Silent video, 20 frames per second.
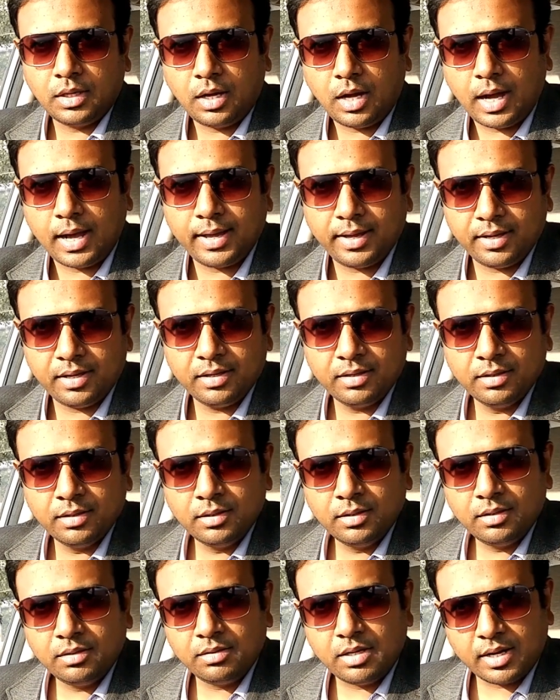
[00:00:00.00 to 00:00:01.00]
हाय
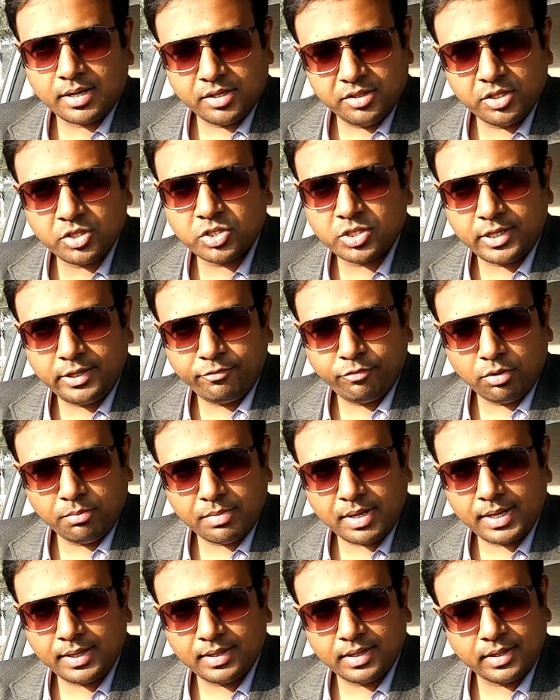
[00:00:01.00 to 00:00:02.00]
गगन दिस साइड फ्रॉम
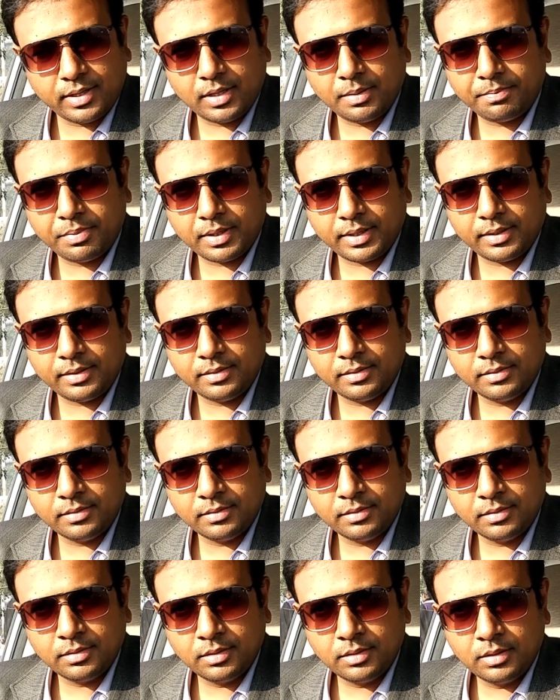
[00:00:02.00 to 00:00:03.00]
माई कार हेल्पलाइन
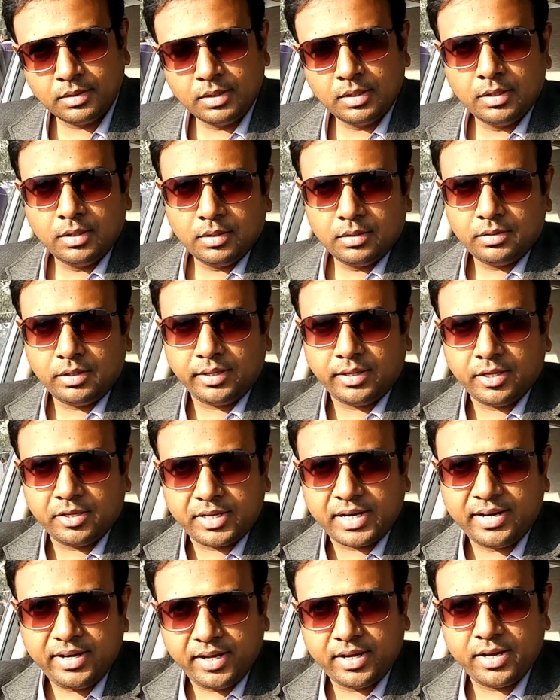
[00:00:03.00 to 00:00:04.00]
देखिए
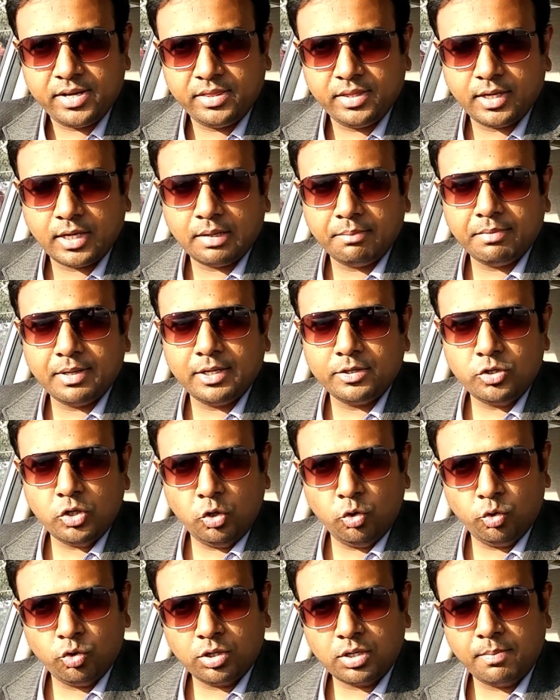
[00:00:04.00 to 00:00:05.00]
गाड़ी खरीदने के बाद जो
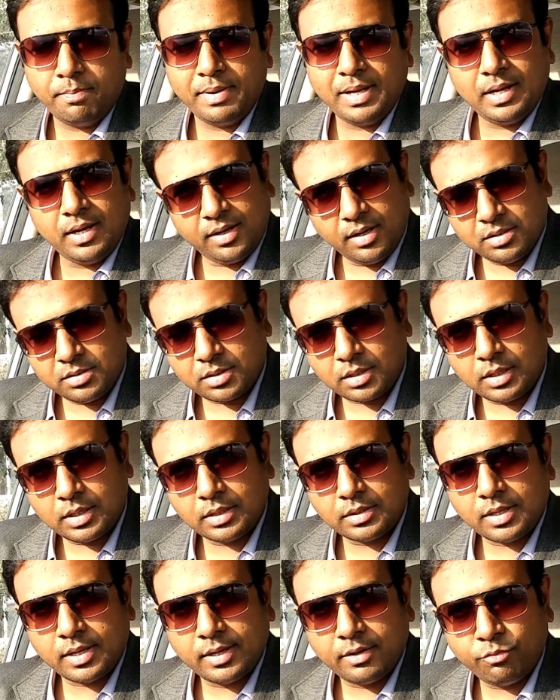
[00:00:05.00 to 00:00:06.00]
लोगों का पहला कंसर्न
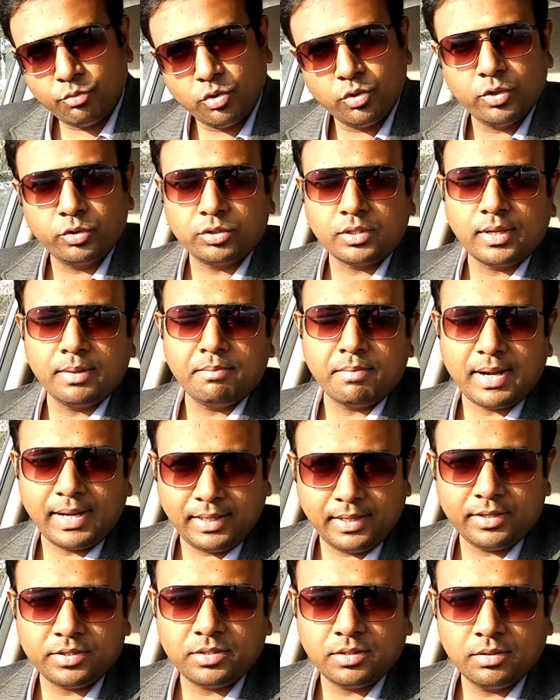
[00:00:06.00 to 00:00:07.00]
आता है वो होता है
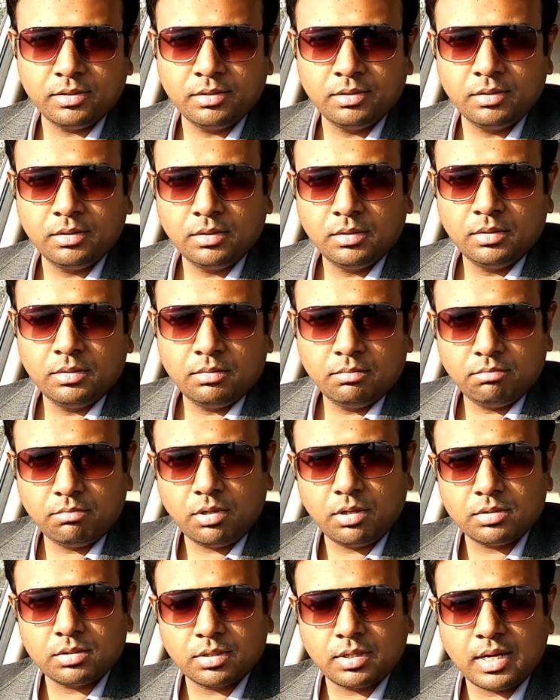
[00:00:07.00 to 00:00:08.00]
माइलेज
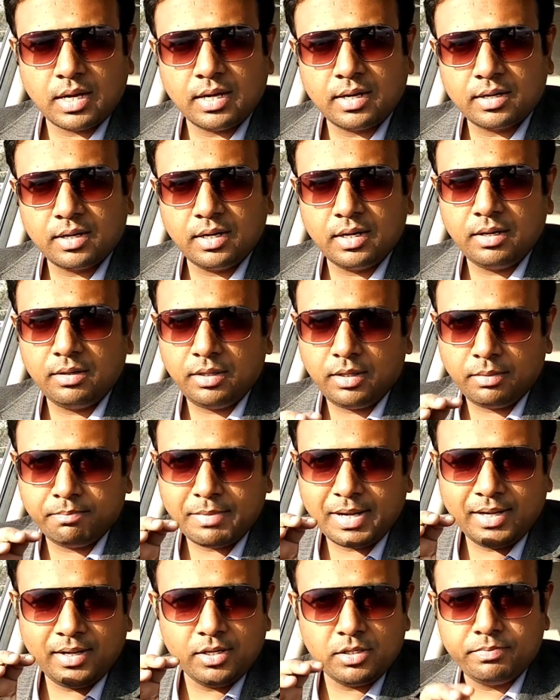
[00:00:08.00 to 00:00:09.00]
बस कार ना ये
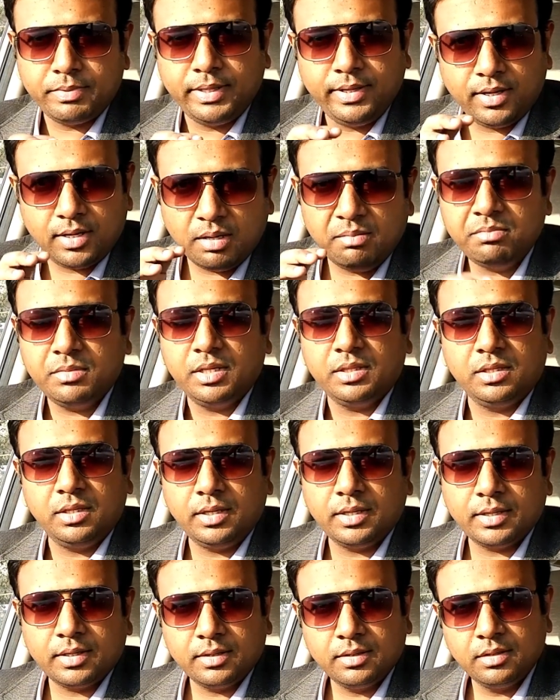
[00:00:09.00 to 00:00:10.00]
माइलेज बड़ी कम देती है